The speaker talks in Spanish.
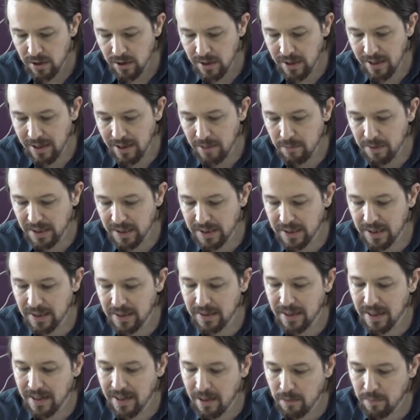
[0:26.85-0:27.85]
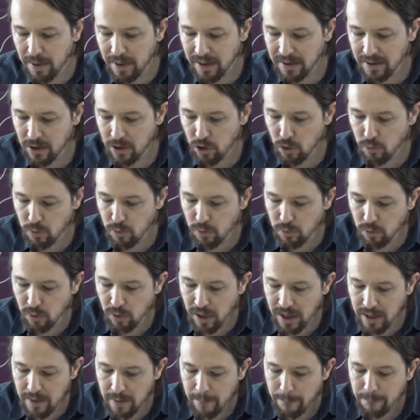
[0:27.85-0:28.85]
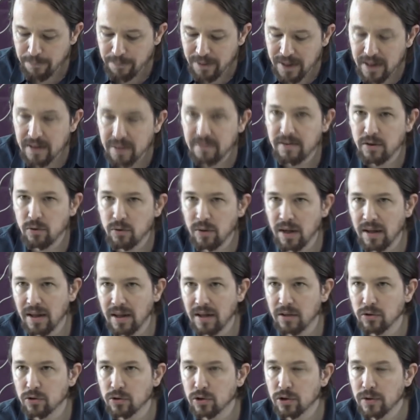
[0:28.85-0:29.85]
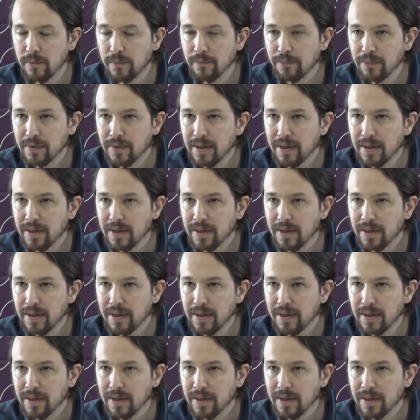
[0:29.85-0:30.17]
que representan el Partido Popular y Ciudadanos.